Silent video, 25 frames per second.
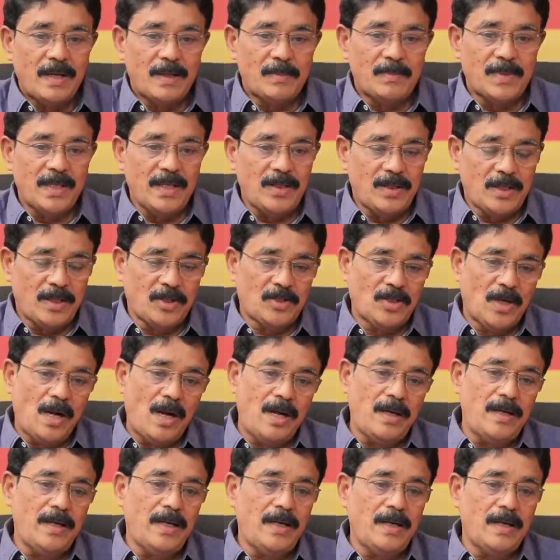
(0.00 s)
நம்ம இதை
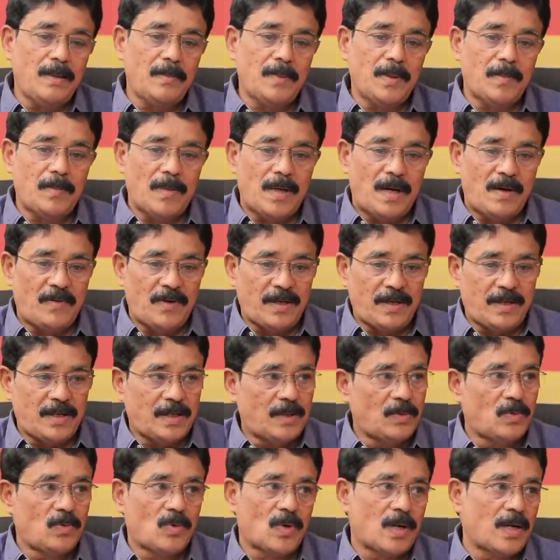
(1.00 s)
தாண்டி நம்ம மாவட்ட
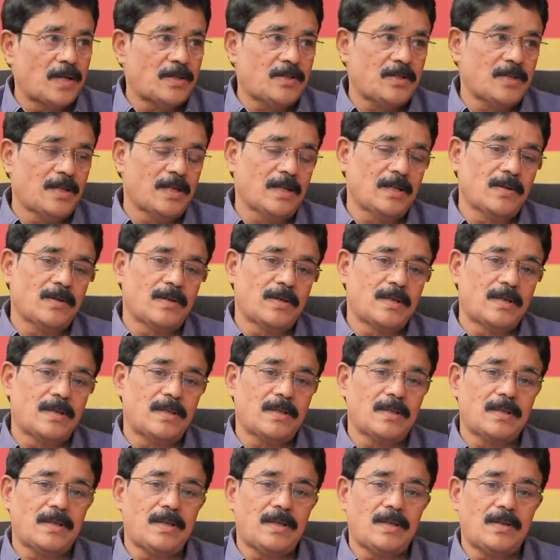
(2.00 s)
ஊராட்சிகள்
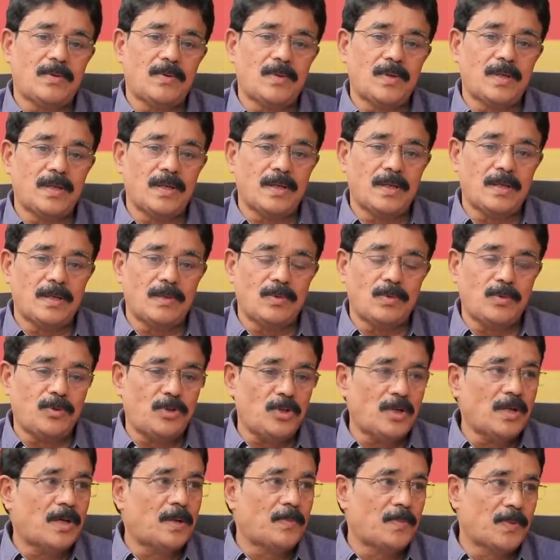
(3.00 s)
கிட்டத்தட்ட ஒரு
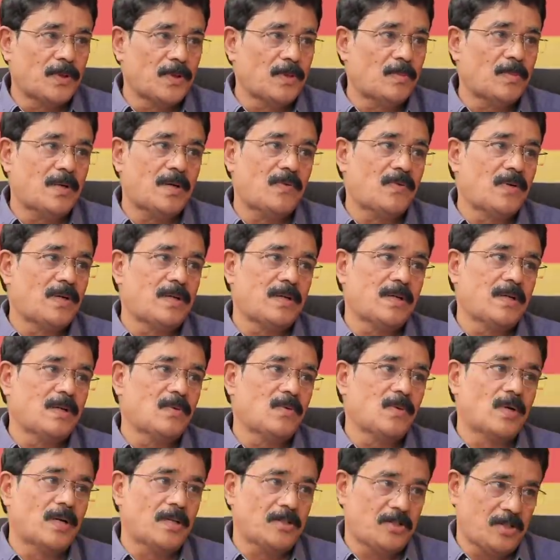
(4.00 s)
நூற்றி நாற்பது மாவட்ட
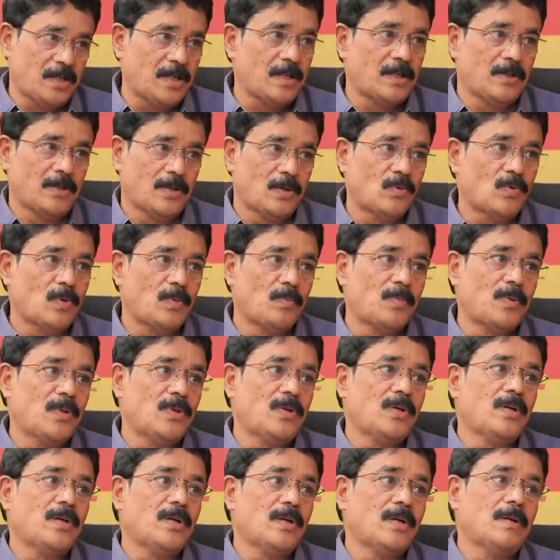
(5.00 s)
ஊராட்சிகள் இந்த
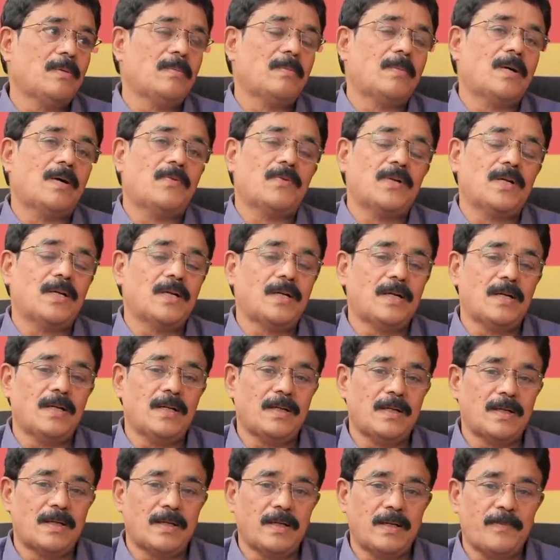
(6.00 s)
ஒன்பது மாவட்டங்கள்
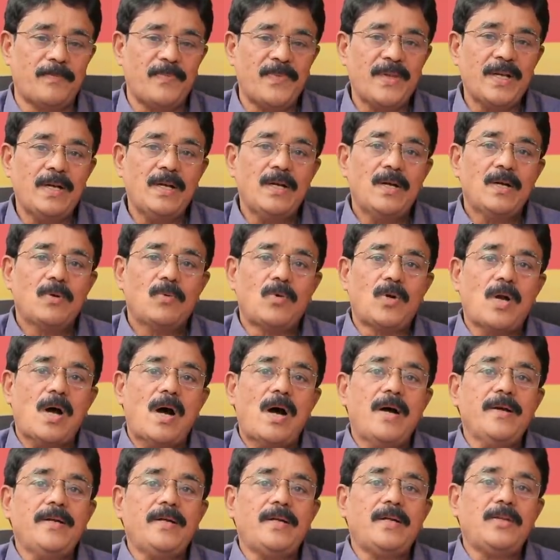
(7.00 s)
இருக்குது ஒரு
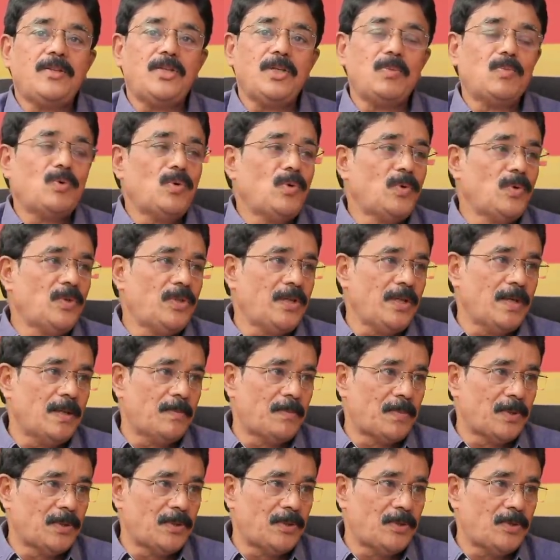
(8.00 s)
ஆயிரத்தி முந்நூற்றி
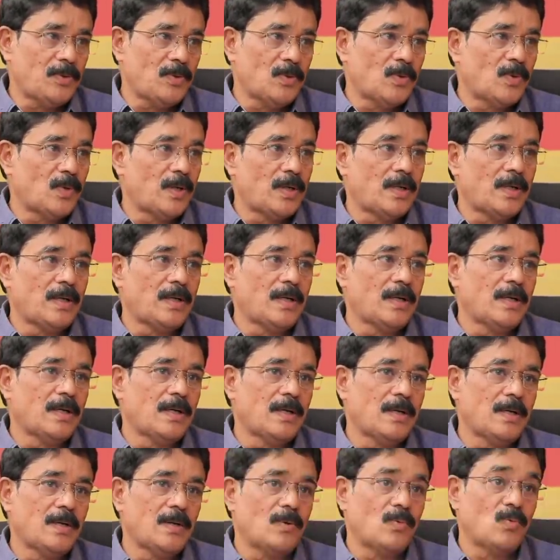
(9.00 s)
எண்பத்தி ஒரு
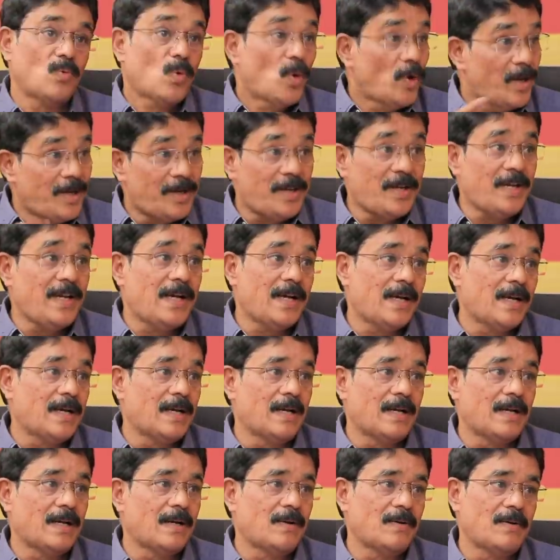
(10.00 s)
ஒன்றிய
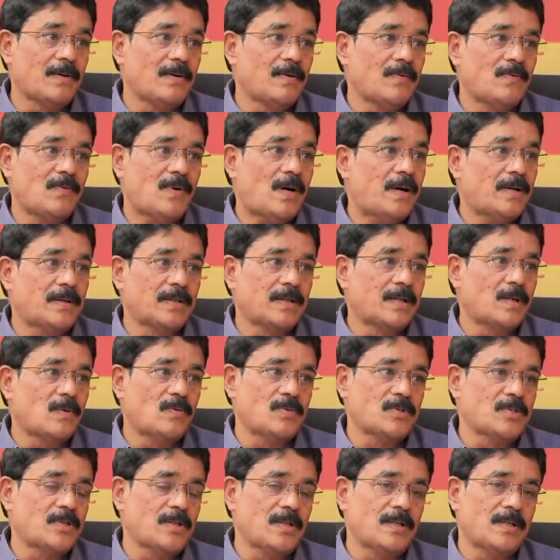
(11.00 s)
வார்டு
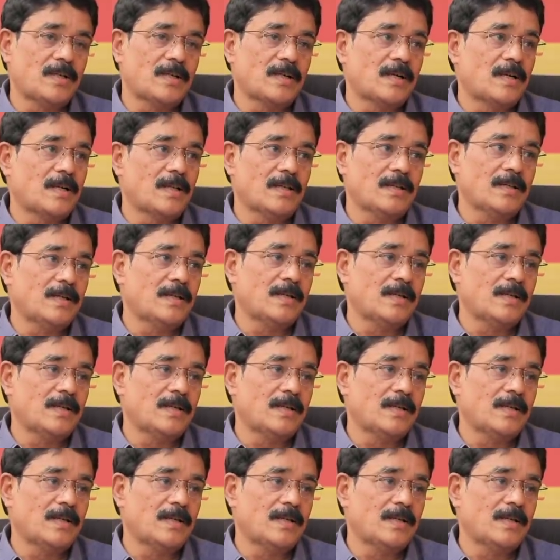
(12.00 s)
கவுன்சிலருக்கானது